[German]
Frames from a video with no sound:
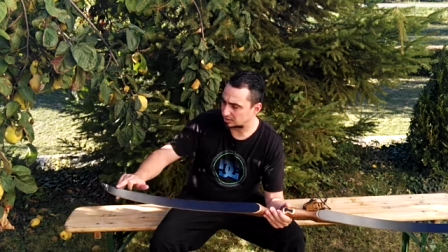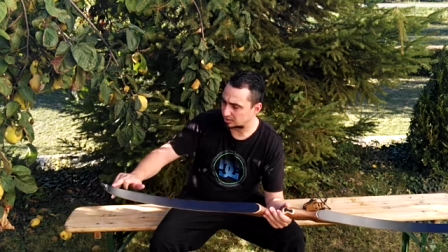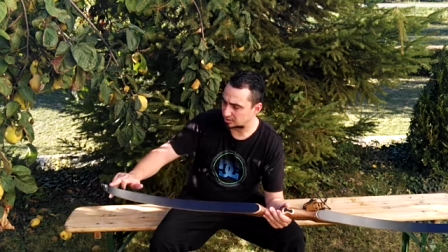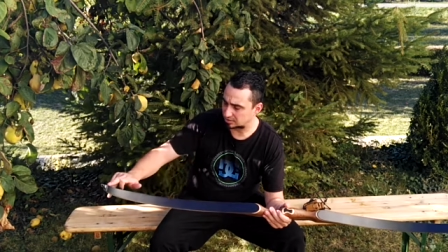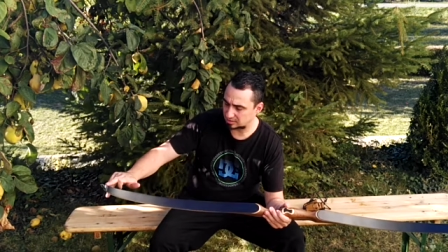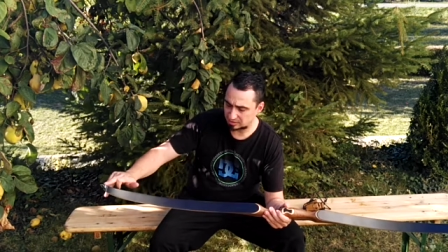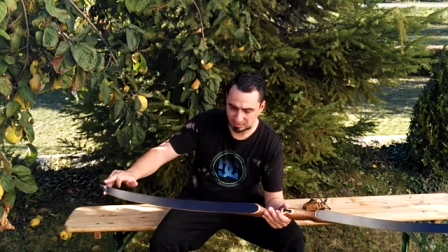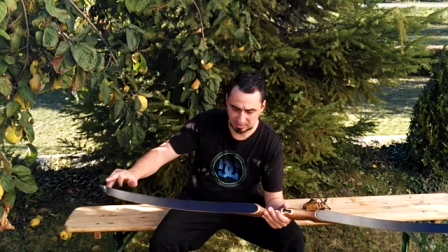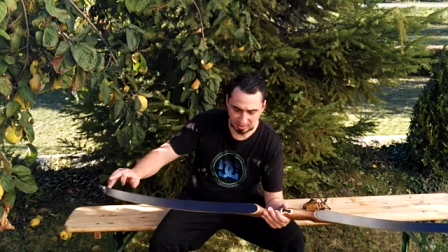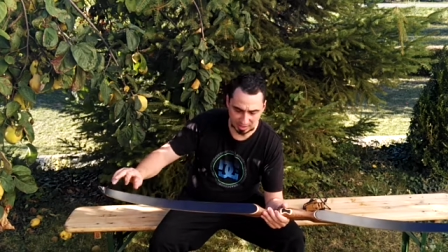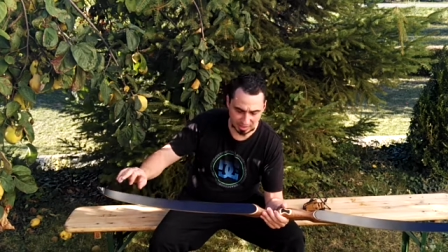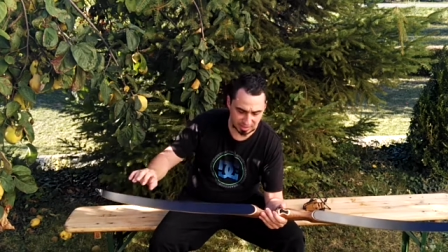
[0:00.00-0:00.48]

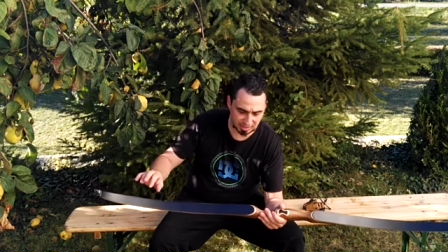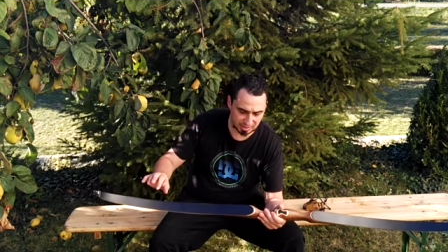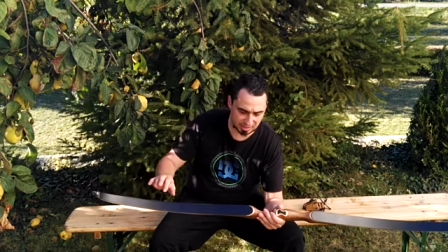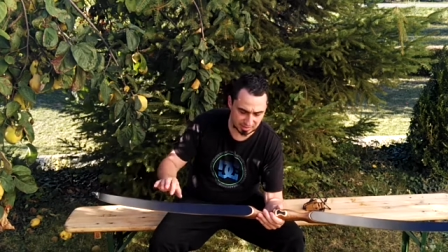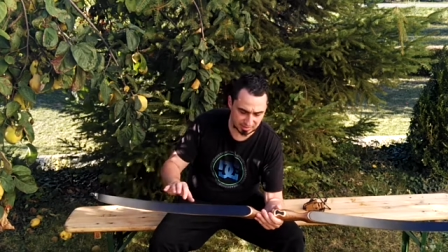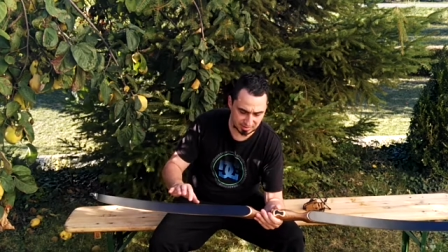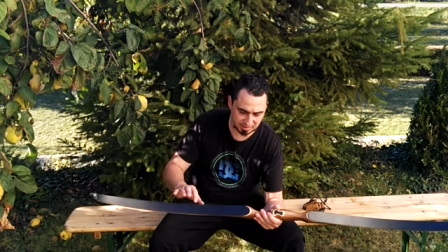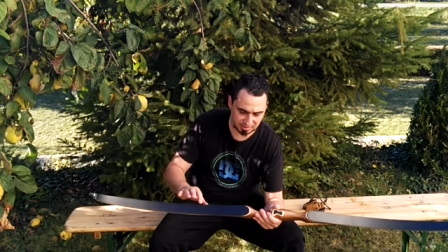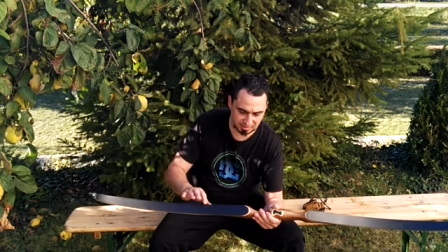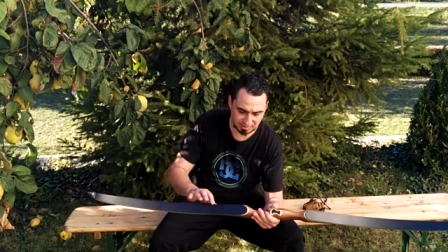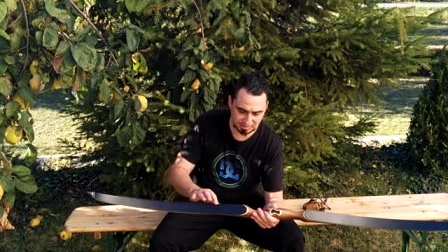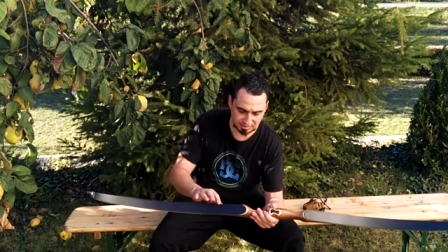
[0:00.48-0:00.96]
Das ist
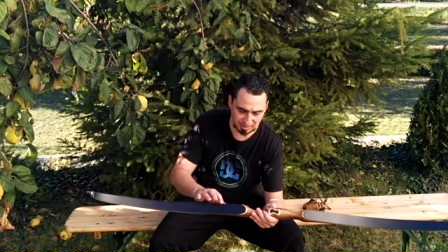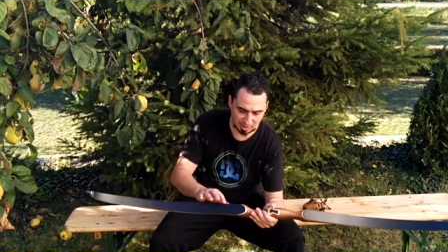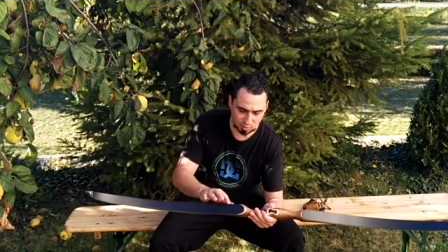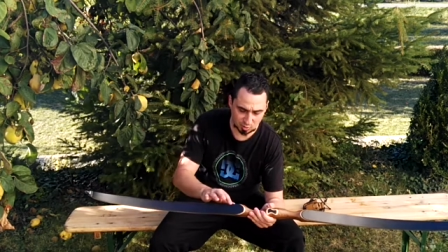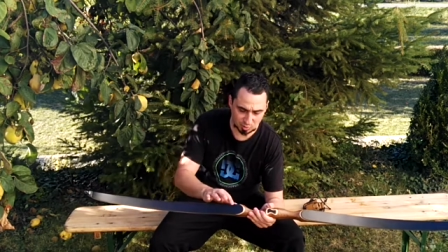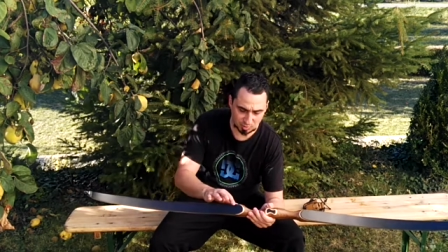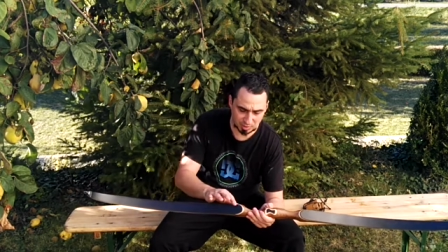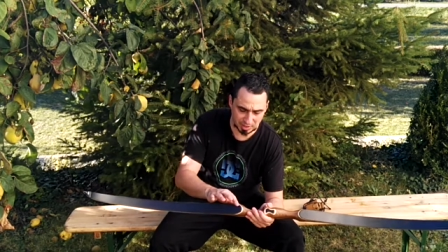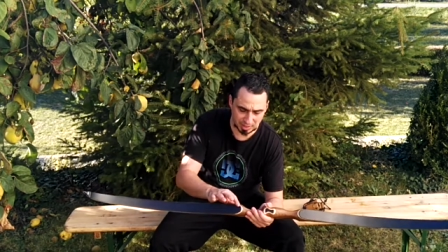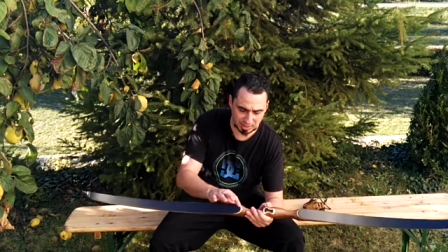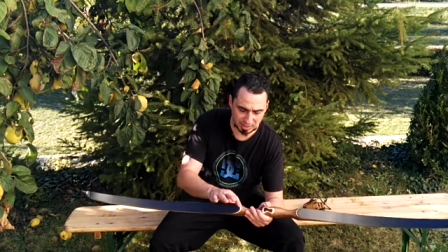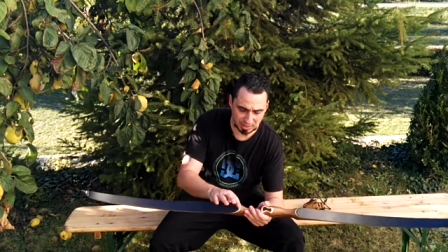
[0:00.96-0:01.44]
alles
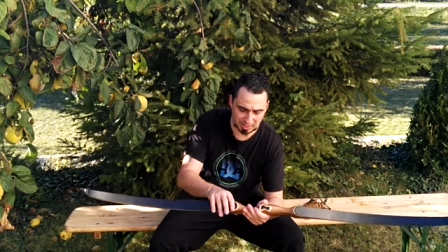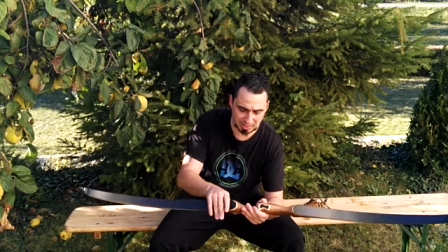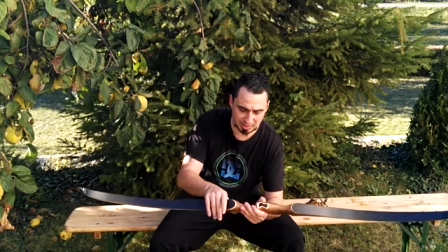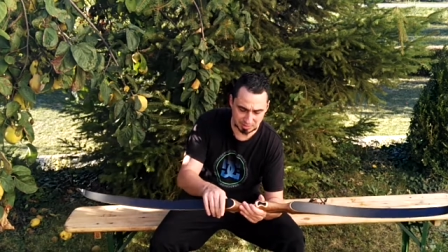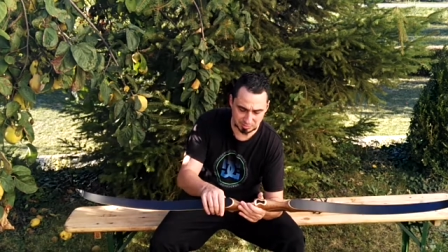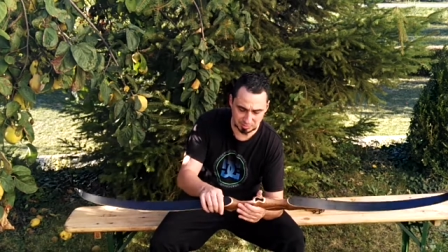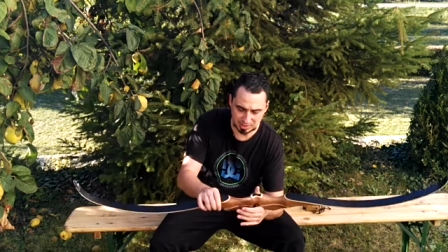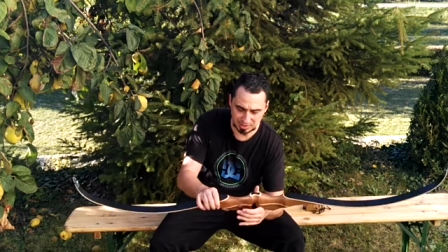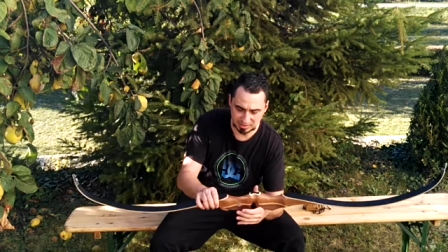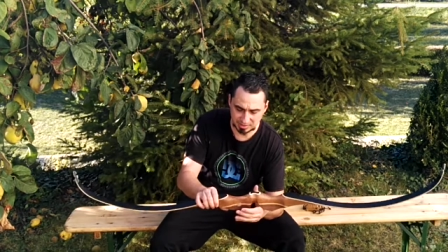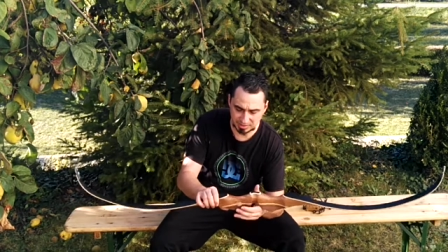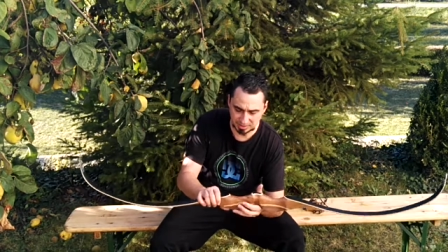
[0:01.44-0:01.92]
sauber
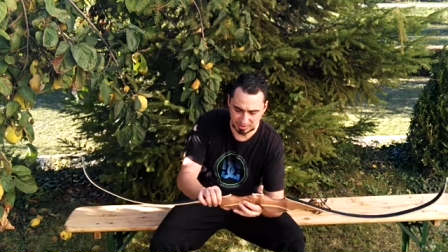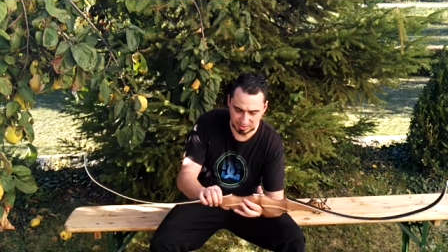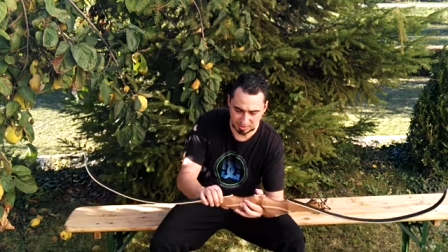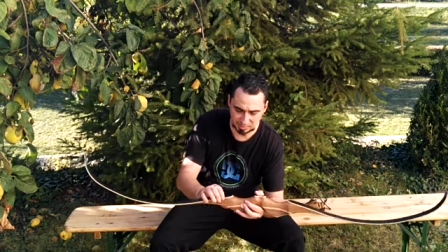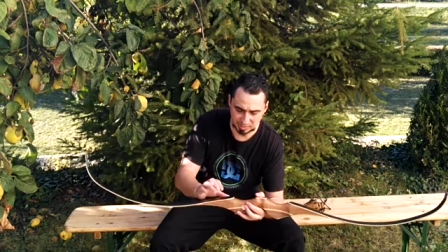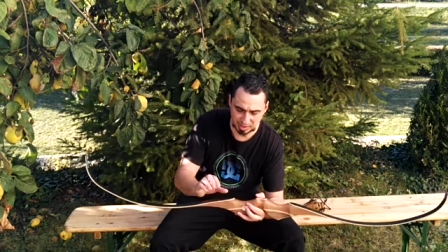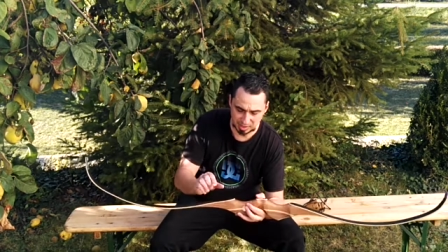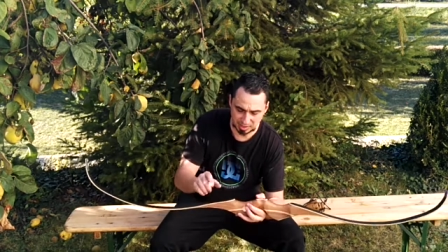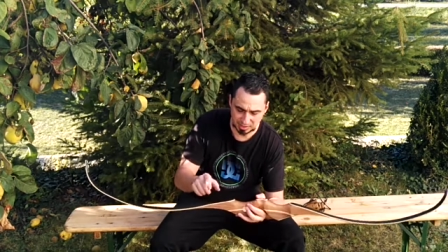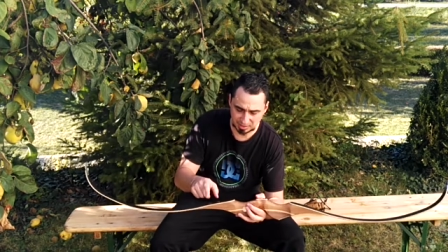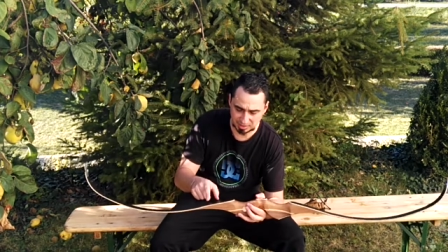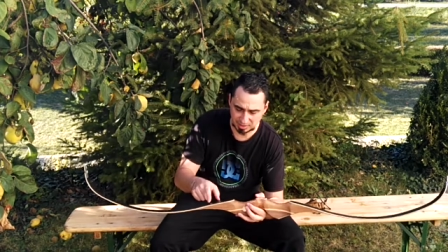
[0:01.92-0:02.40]
gleichmäßig
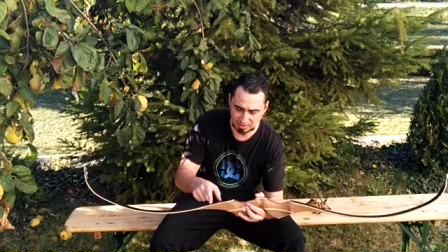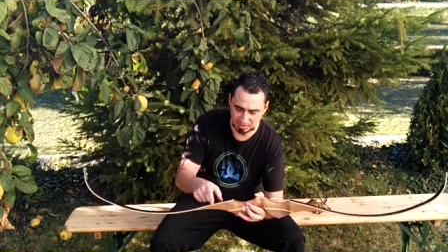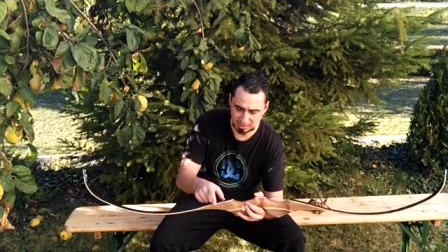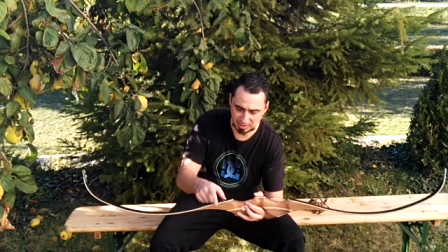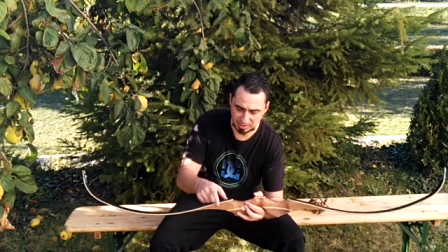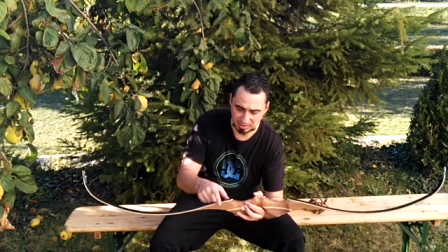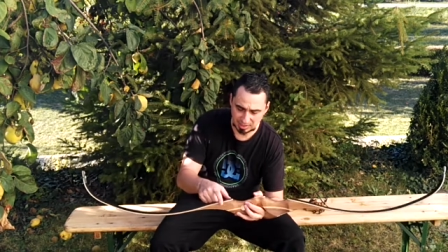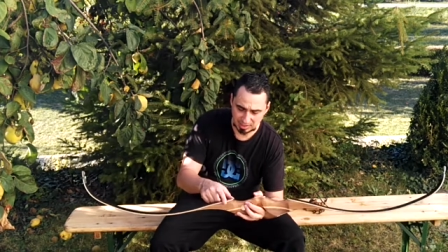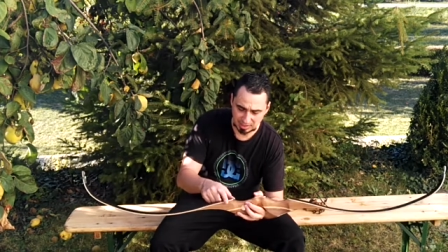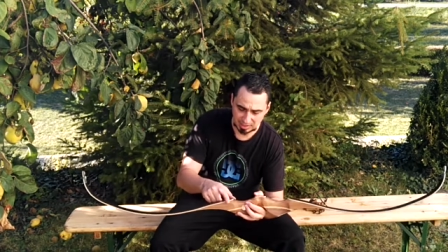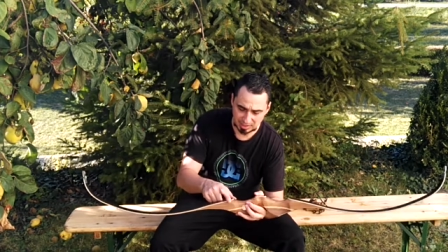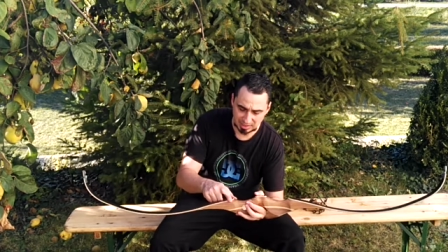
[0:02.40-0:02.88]
gemacht.
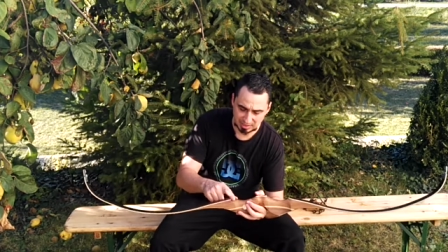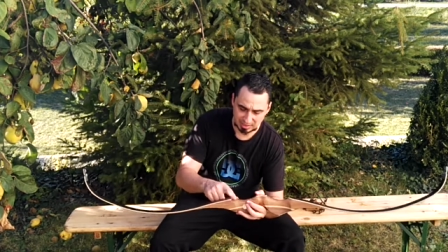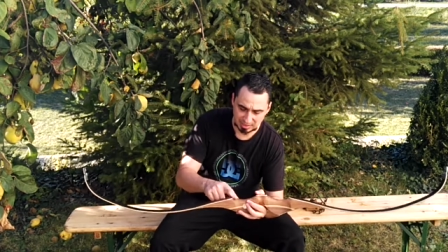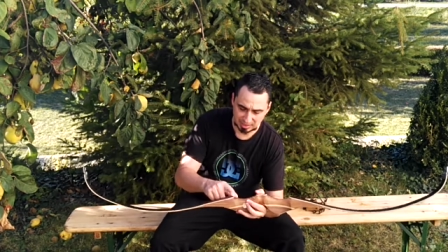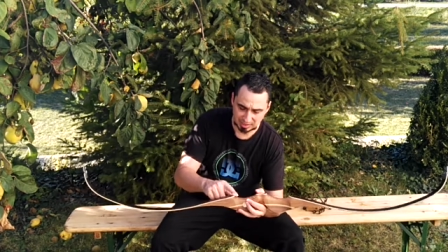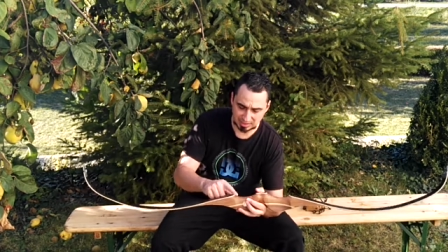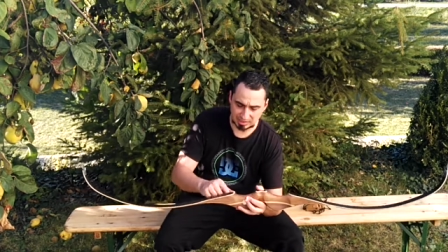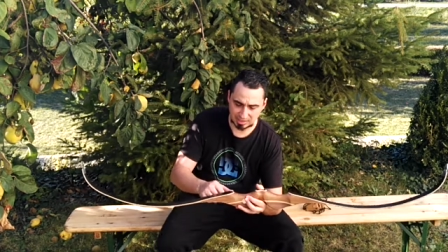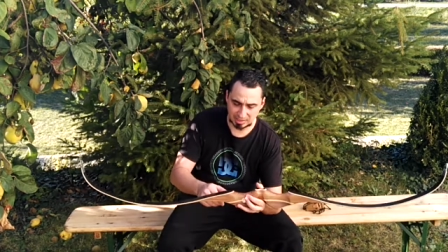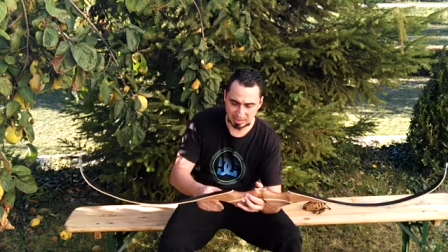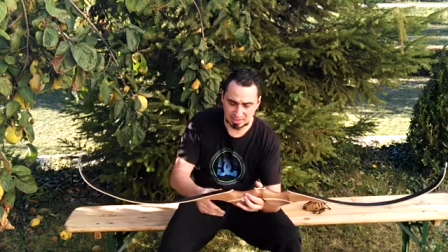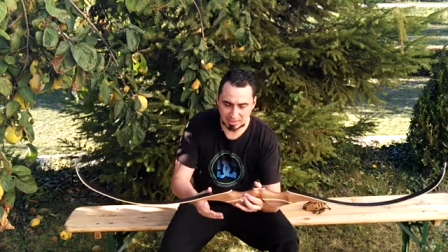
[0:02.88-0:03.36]

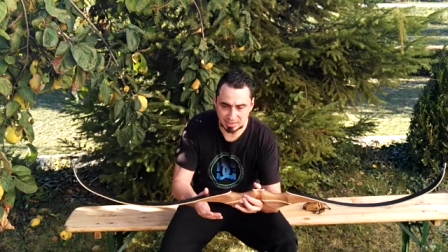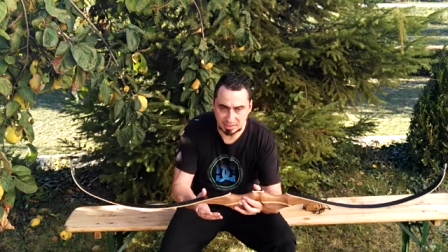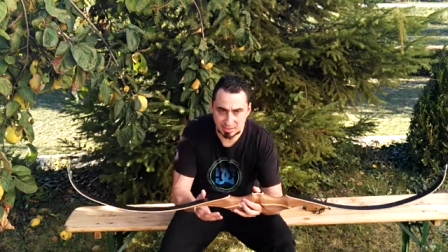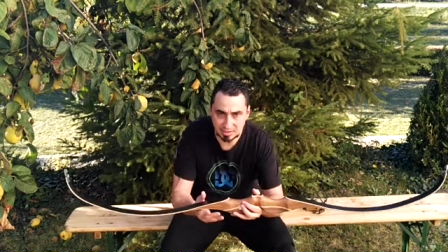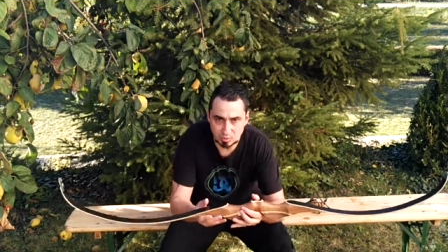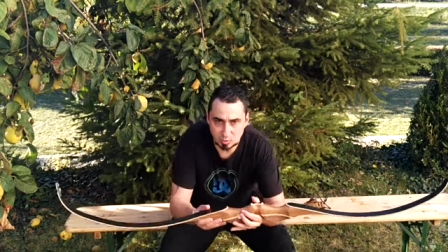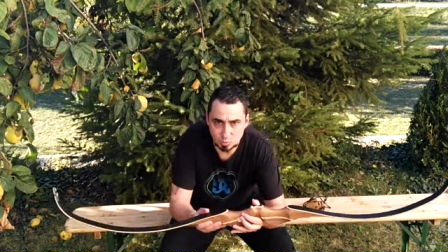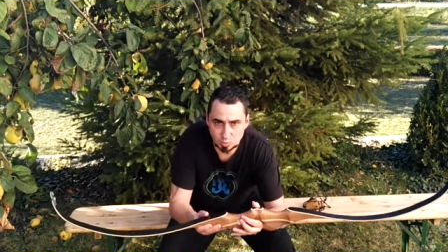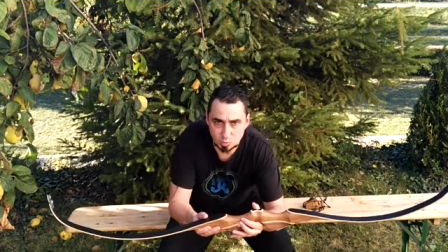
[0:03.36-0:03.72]
Dann hier diese